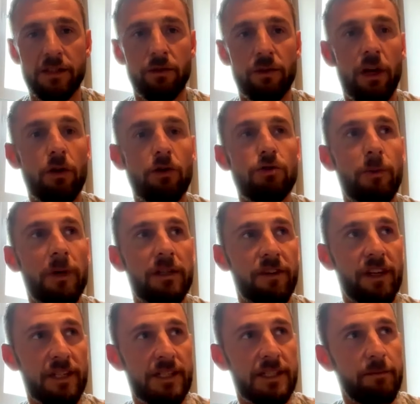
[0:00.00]
No Karol Czubak dwa
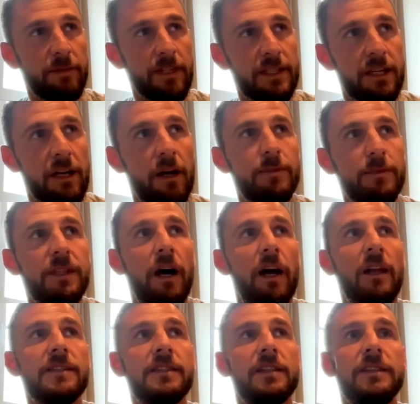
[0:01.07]
razy sam na sam,
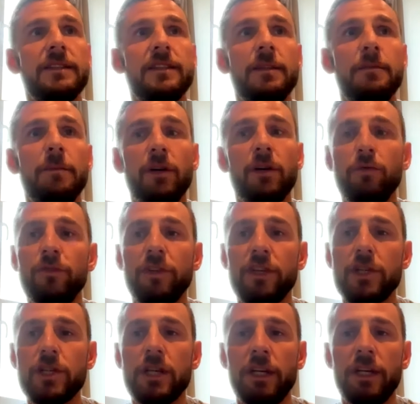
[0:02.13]
Ala Sidibe
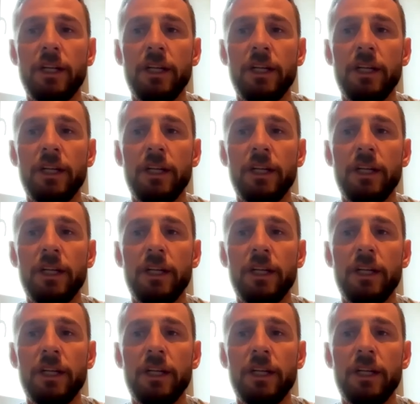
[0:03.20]
również